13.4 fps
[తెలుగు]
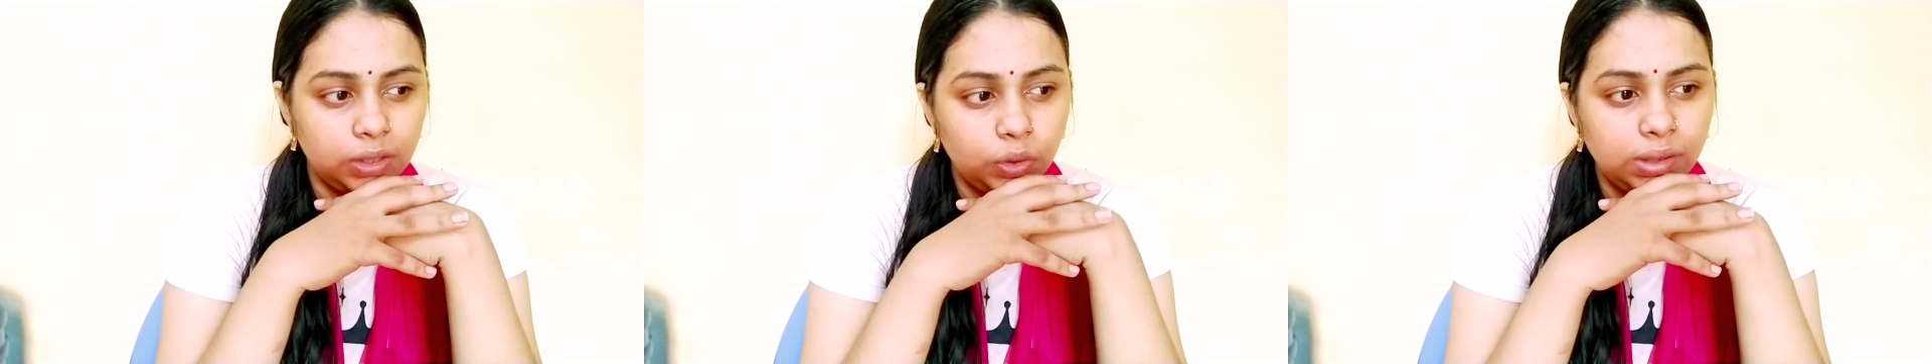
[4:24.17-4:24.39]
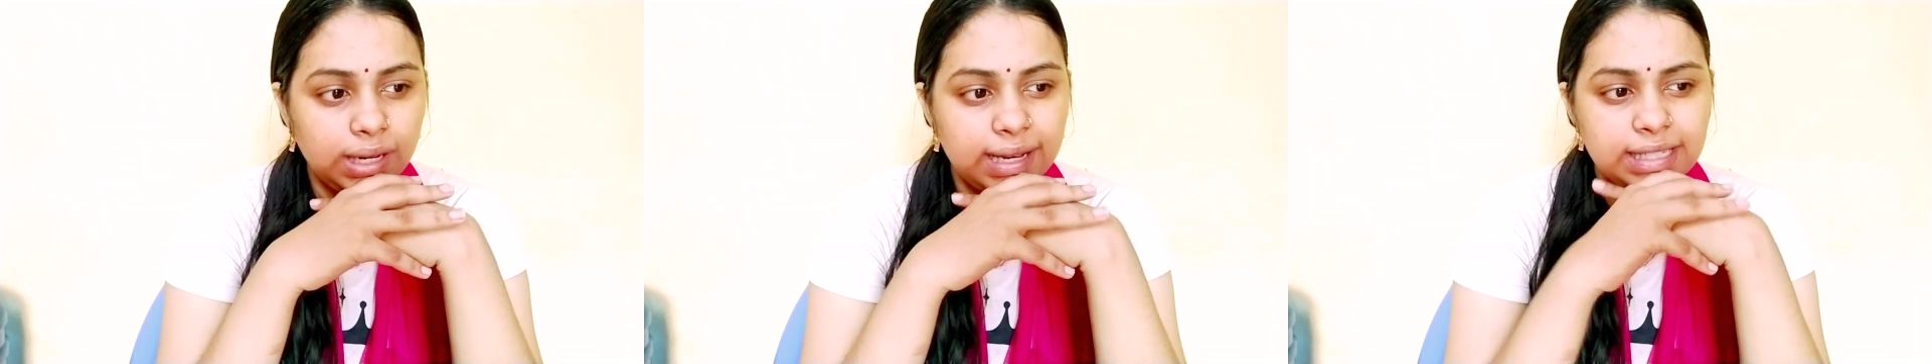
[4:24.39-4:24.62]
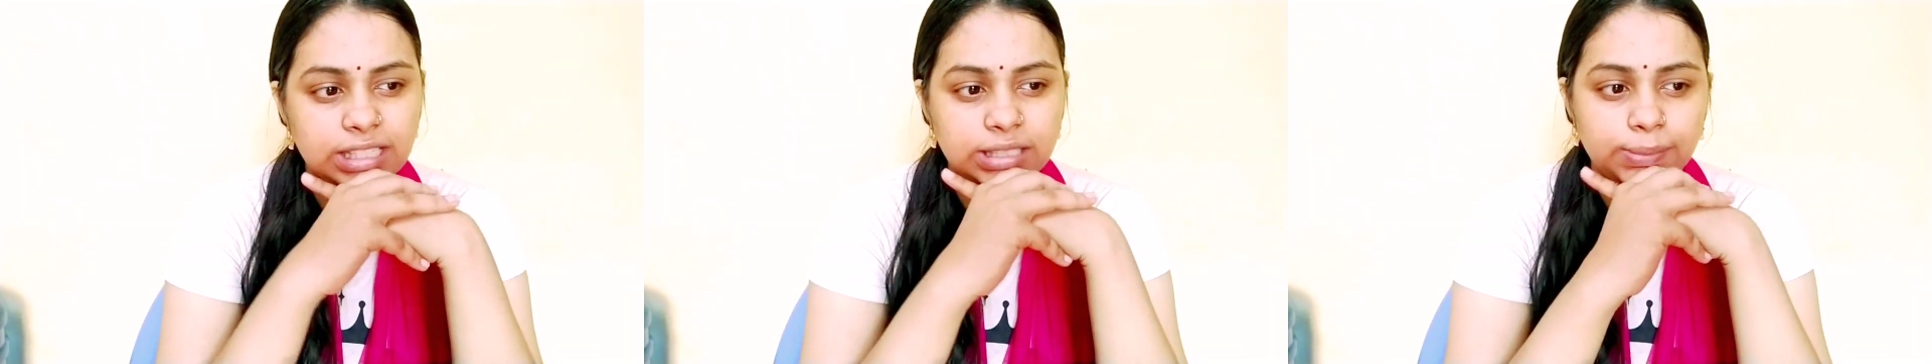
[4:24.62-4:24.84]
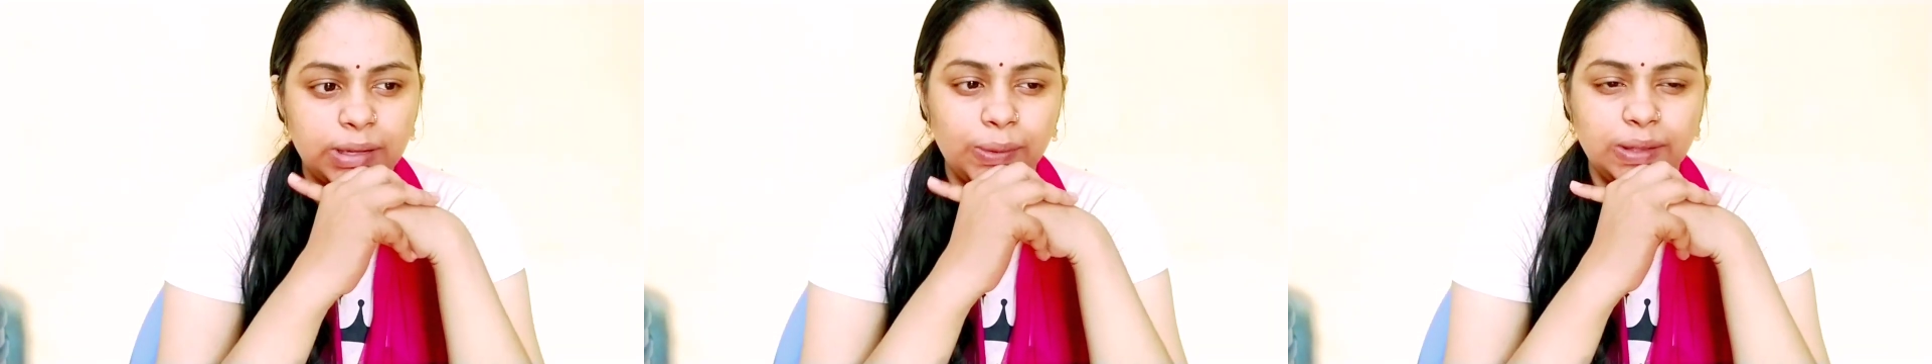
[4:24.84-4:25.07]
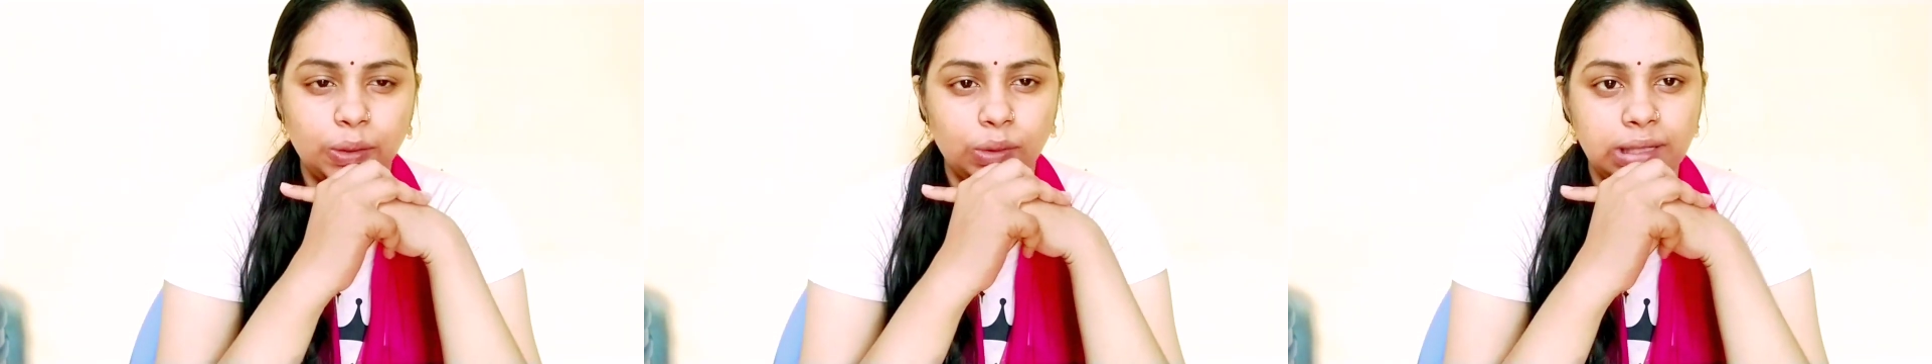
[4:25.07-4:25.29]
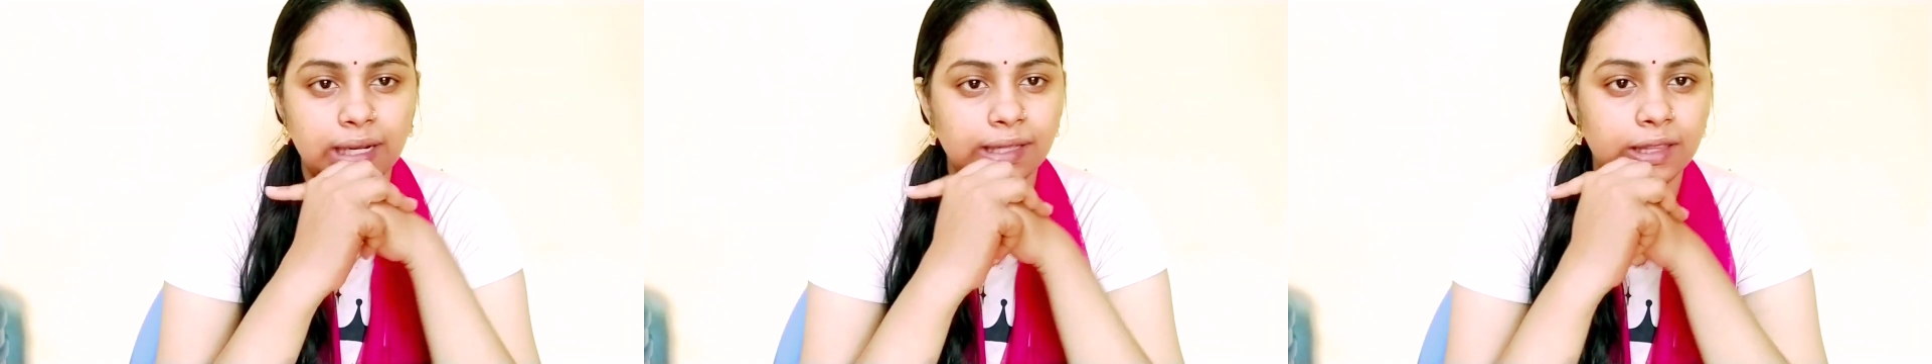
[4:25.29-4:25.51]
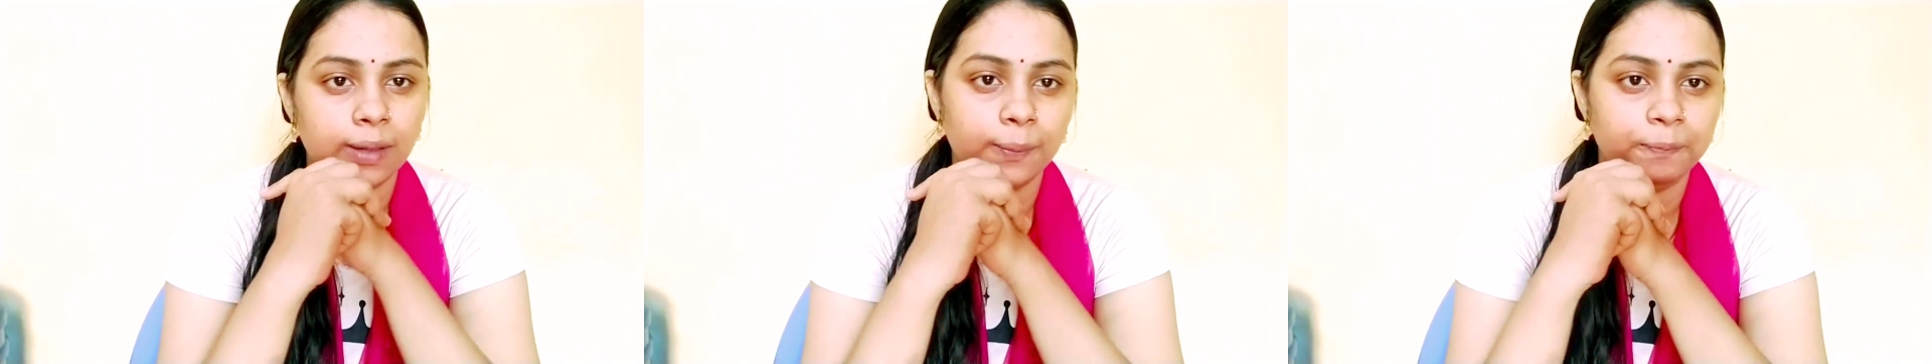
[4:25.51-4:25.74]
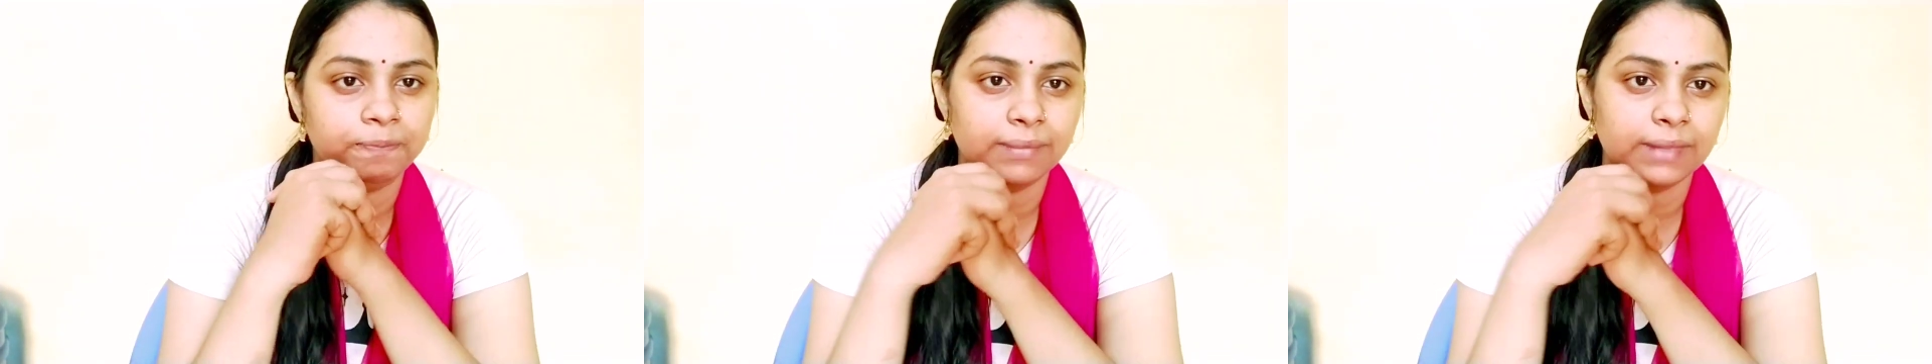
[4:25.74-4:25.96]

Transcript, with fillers: ఎందుకు గాయస్ మనం అయితే వదిలేద్దాం